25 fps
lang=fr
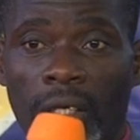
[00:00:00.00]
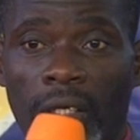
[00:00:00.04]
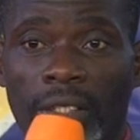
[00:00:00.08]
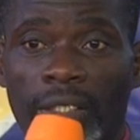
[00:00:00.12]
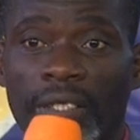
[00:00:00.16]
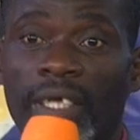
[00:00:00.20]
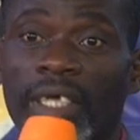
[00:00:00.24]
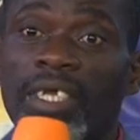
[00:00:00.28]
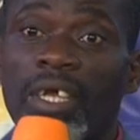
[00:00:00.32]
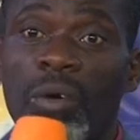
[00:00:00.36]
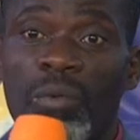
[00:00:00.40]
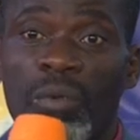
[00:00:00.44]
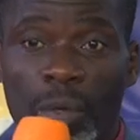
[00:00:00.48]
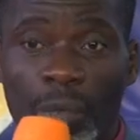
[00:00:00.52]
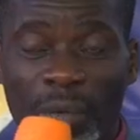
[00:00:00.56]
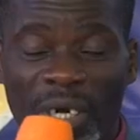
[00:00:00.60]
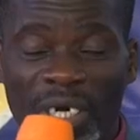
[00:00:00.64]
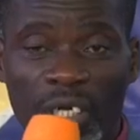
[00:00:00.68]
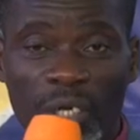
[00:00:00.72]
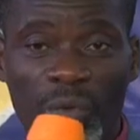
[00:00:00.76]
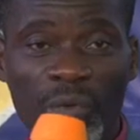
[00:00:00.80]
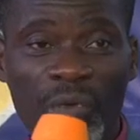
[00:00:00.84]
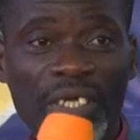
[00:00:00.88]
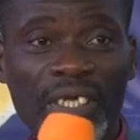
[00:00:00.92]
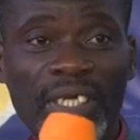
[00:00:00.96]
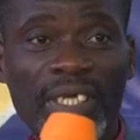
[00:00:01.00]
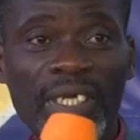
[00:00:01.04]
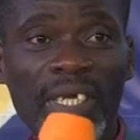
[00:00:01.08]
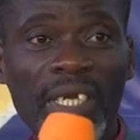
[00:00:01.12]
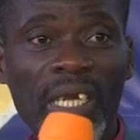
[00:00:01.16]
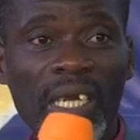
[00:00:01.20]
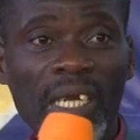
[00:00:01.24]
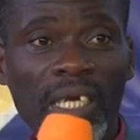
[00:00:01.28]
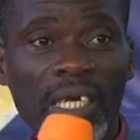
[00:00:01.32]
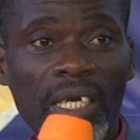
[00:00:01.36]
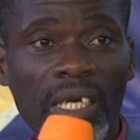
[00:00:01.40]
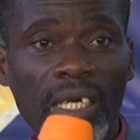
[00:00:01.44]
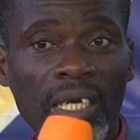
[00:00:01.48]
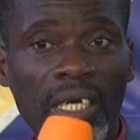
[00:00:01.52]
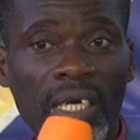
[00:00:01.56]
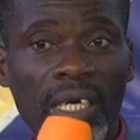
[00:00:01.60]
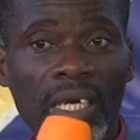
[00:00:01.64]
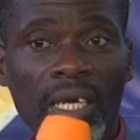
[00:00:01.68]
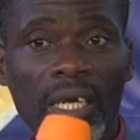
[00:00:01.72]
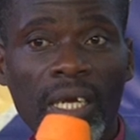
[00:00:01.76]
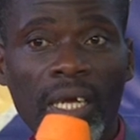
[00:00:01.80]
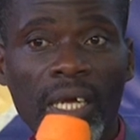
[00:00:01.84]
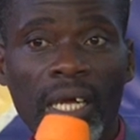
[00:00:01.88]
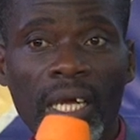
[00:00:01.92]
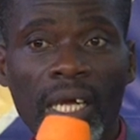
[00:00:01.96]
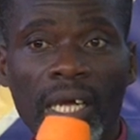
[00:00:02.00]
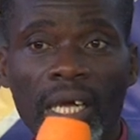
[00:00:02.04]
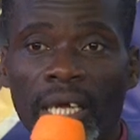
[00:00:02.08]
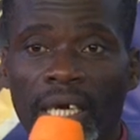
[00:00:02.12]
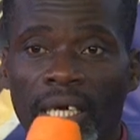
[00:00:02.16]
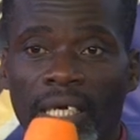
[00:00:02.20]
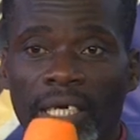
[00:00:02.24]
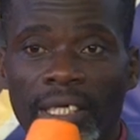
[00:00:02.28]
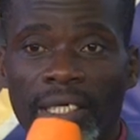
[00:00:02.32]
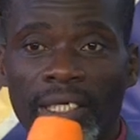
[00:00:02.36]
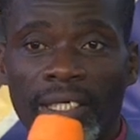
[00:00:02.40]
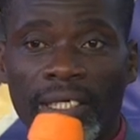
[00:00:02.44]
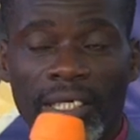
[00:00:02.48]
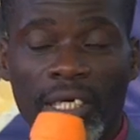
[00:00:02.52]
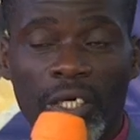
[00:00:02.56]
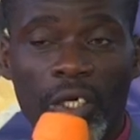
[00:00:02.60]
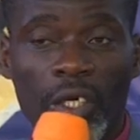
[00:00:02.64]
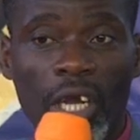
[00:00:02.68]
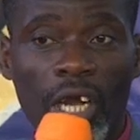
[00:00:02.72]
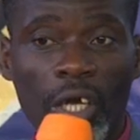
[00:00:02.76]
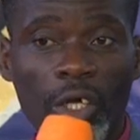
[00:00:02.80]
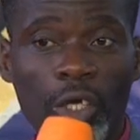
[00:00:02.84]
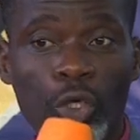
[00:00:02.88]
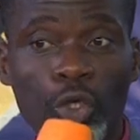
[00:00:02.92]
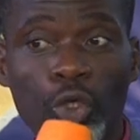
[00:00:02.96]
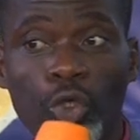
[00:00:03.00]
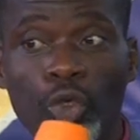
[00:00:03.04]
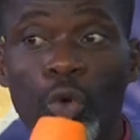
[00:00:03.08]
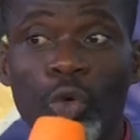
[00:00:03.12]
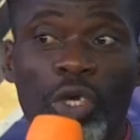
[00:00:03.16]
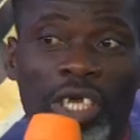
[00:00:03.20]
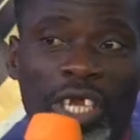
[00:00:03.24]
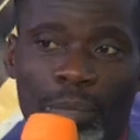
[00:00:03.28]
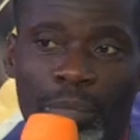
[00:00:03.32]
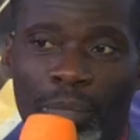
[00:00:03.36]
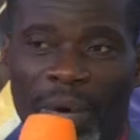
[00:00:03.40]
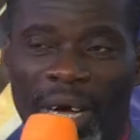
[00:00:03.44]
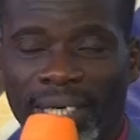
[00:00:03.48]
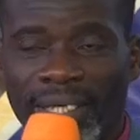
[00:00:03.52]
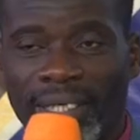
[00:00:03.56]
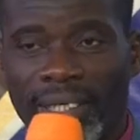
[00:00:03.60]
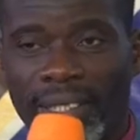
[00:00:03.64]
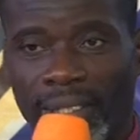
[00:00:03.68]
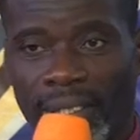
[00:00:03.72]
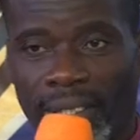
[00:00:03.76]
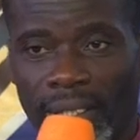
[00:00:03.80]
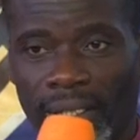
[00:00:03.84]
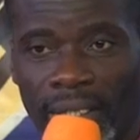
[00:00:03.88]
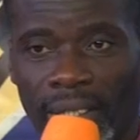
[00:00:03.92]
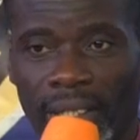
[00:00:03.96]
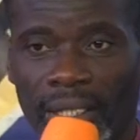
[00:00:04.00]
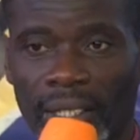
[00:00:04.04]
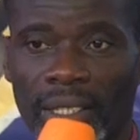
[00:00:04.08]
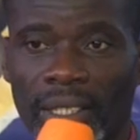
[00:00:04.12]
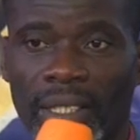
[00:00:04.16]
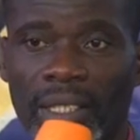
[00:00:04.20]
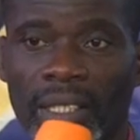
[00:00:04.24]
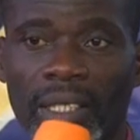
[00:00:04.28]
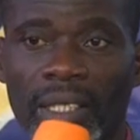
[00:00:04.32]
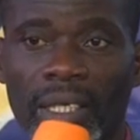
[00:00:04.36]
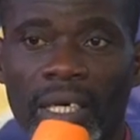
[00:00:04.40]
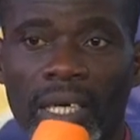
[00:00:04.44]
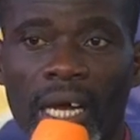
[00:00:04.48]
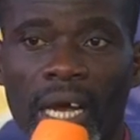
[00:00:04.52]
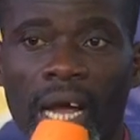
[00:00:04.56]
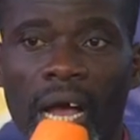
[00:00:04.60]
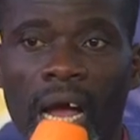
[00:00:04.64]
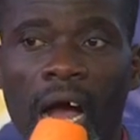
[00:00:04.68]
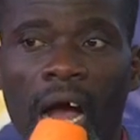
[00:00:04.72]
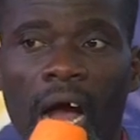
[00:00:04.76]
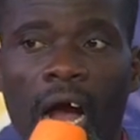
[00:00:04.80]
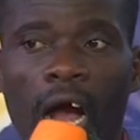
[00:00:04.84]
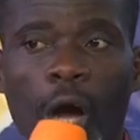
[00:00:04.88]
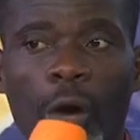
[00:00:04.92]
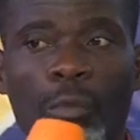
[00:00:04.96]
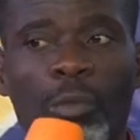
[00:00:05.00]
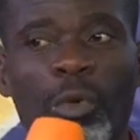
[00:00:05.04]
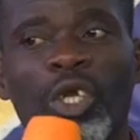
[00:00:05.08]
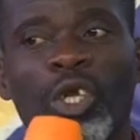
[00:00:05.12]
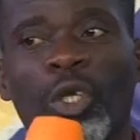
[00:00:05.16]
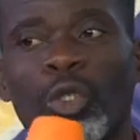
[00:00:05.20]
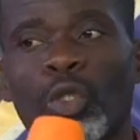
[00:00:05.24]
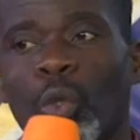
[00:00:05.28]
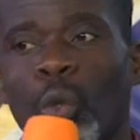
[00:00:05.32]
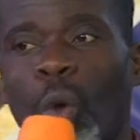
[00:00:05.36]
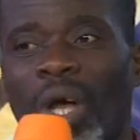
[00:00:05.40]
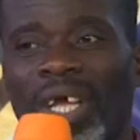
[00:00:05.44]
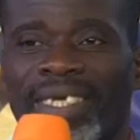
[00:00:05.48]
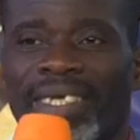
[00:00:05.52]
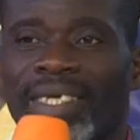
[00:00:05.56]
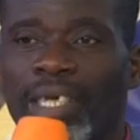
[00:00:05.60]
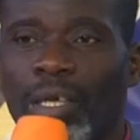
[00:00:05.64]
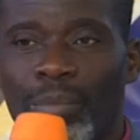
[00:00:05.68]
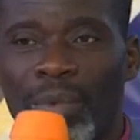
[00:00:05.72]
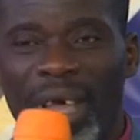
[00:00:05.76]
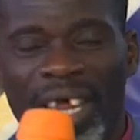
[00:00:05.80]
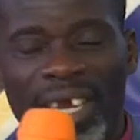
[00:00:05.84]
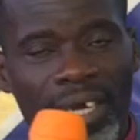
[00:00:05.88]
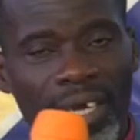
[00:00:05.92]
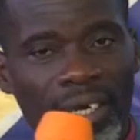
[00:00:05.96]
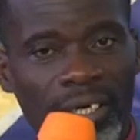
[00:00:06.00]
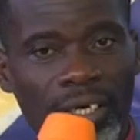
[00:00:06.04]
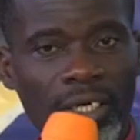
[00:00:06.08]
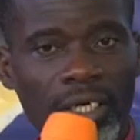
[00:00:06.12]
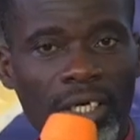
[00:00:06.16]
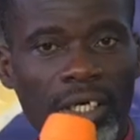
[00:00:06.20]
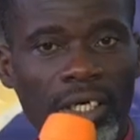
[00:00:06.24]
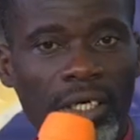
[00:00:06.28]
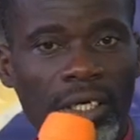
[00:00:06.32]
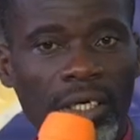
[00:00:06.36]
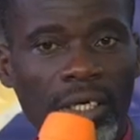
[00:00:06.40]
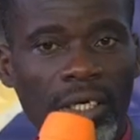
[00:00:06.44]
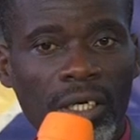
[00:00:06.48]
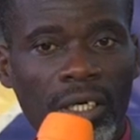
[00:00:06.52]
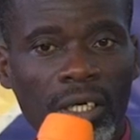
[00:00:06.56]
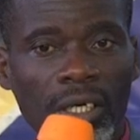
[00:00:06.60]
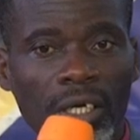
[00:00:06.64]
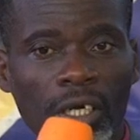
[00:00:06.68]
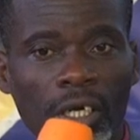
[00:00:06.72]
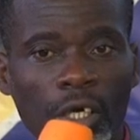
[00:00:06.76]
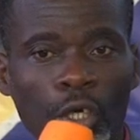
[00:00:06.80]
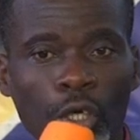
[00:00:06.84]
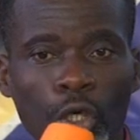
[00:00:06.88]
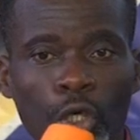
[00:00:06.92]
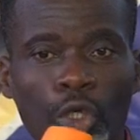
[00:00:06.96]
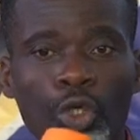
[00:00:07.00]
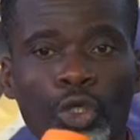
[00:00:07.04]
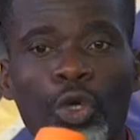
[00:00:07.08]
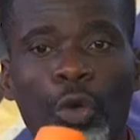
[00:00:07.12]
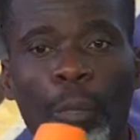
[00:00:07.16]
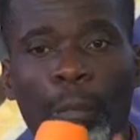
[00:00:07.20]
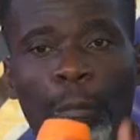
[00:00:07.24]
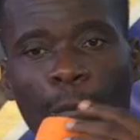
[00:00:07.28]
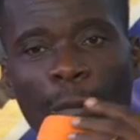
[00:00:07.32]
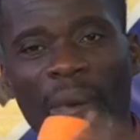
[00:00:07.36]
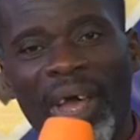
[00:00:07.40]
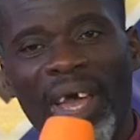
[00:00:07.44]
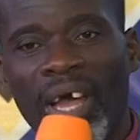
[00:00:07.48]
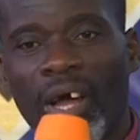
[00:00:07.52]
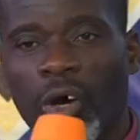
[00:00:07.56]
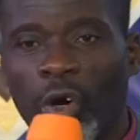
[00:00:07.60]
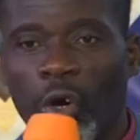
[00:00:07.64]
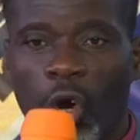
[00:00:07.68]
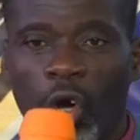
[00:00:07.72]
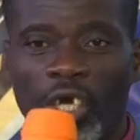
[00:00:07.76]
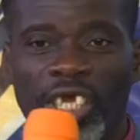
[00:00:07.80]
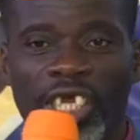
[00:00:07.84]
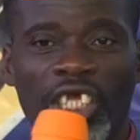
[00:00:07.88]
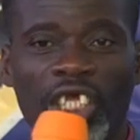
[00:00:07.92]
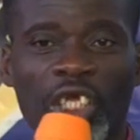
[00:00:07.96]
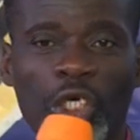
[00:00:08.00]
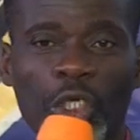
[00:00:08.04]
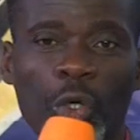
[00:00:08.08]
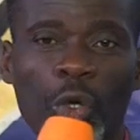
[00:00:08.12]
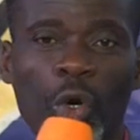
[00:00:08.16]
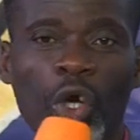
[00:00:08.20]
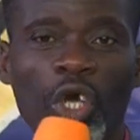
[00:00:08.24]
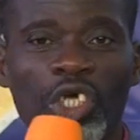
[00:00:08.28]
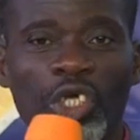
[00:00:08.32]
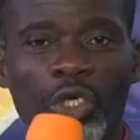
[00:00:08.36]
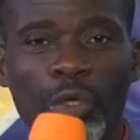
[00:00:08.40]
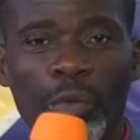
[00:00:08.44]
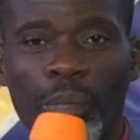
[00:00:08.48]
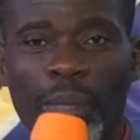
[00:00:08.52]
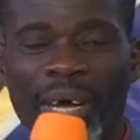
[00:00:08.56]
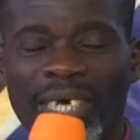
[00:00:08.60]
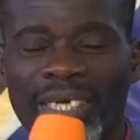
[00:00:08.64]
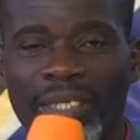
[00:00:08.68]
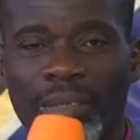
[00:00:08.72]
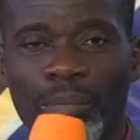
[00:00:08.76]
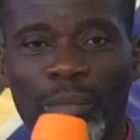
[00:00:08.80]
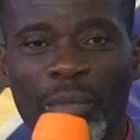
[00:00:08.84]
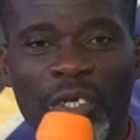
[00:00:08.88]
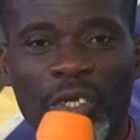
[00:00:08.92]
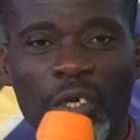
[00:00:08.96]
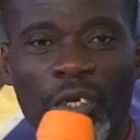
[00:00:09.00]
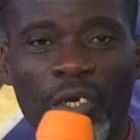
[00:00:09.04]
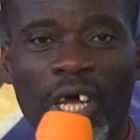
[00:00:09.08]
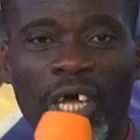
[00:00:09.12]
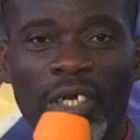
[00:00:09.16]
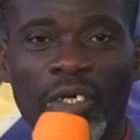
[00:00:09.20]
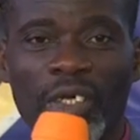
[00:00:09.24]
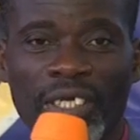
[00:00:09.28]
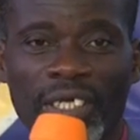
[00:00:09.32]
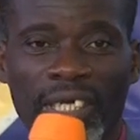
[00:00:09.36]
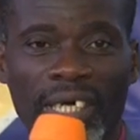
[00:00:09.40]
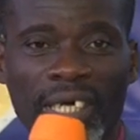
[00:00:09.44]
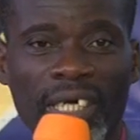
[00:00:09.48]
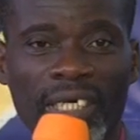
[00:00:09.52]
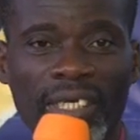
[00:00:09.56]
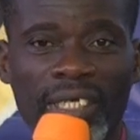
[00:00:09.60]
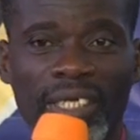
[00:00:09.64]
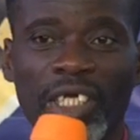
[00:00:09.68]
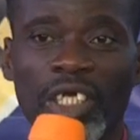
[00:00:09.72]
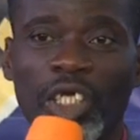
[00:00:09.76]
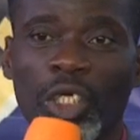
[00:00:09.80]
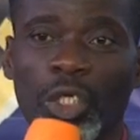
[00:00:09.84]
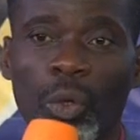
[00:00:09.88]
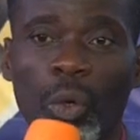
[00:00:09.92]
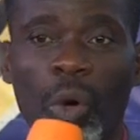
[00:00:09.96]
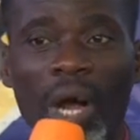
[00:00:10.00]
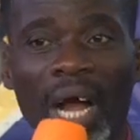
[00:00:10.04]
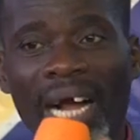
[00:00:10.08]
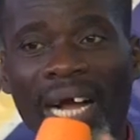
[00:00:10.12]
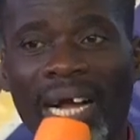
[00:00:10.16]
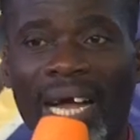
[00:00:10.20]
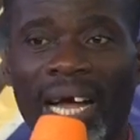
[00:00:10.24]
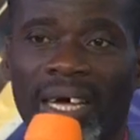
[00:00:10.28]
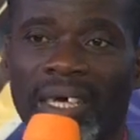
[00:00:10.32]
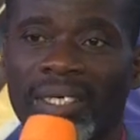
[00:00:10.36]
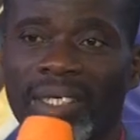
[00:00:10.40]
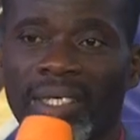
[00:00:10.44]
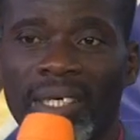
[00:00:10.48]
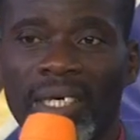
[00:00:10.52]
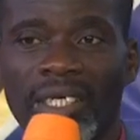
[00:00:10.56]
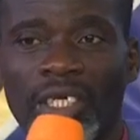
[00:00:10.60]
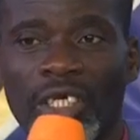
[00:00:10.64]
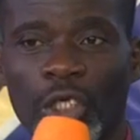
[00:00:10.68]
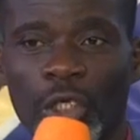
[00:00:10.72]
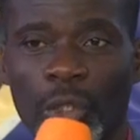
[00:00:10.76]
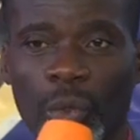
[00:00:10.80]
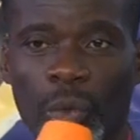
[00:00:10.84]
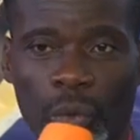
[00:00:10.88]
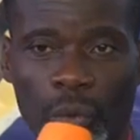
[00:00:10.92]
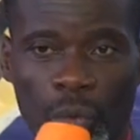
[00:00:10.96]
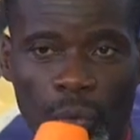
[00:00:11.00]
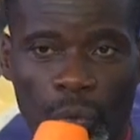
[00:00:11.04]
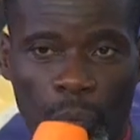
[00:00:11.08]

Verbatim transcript: C'était vraiment difficile. Et c'est de là que tout est parti. En moins de trois semaines, je perds encore des kilos et je passe maintenant de 56 kilos à 47 kilos.